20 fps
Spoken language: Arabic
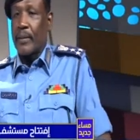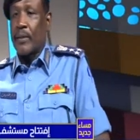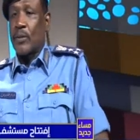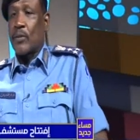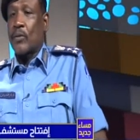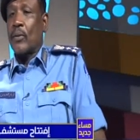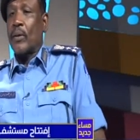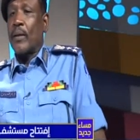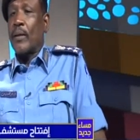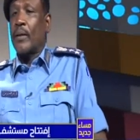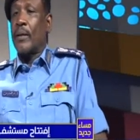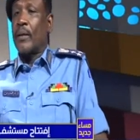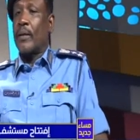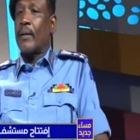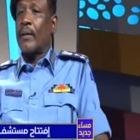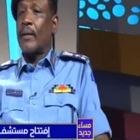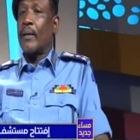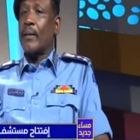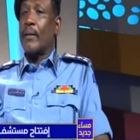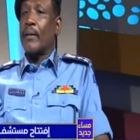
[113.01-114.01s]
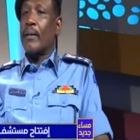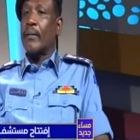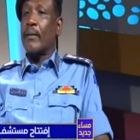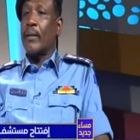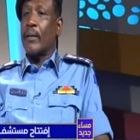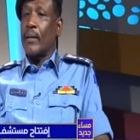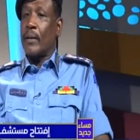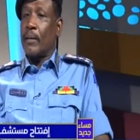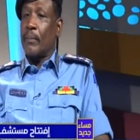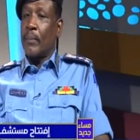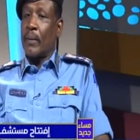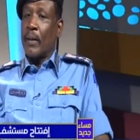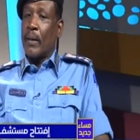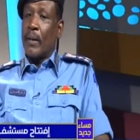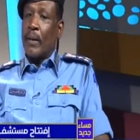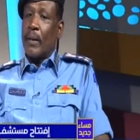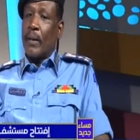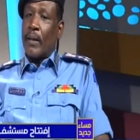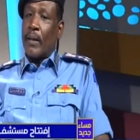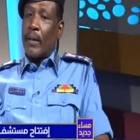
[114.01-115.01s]
مستشفى الشرطه كلها عموما بدا
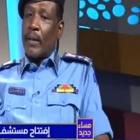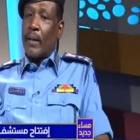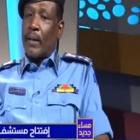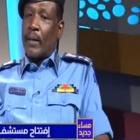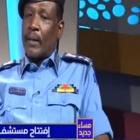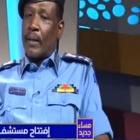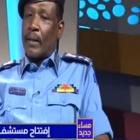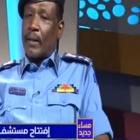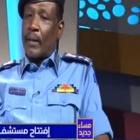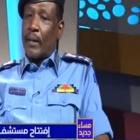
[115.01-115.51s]
مركز صحي